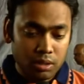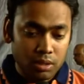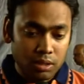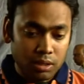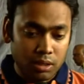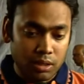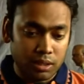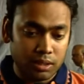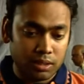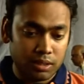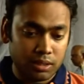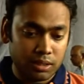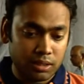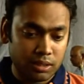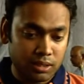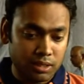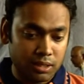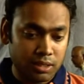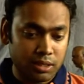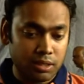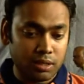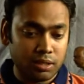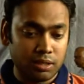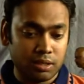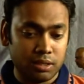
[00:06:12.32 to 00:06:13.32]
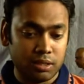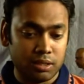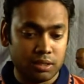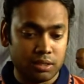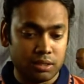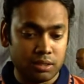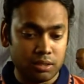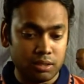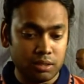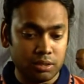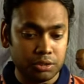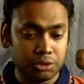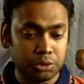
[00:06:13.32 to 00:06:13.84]
आई थिंक ये
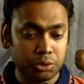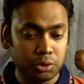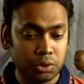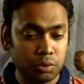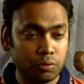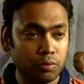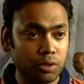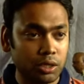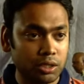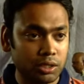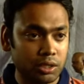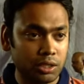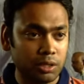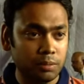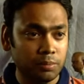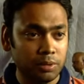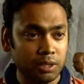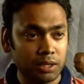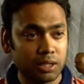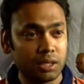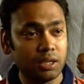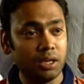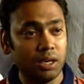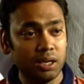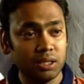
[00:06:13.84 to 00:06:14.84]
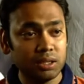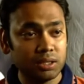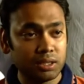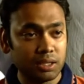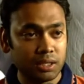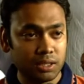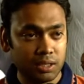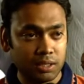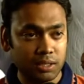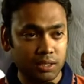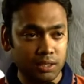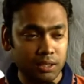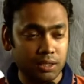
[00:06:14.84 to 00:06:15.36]
एक शुरुआत है बल्कि अंत
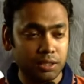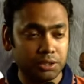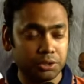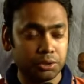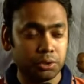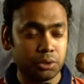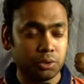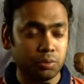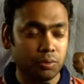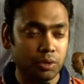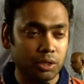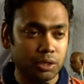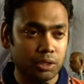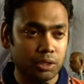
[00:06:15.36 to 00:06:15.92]
नहीं एक शुरुआत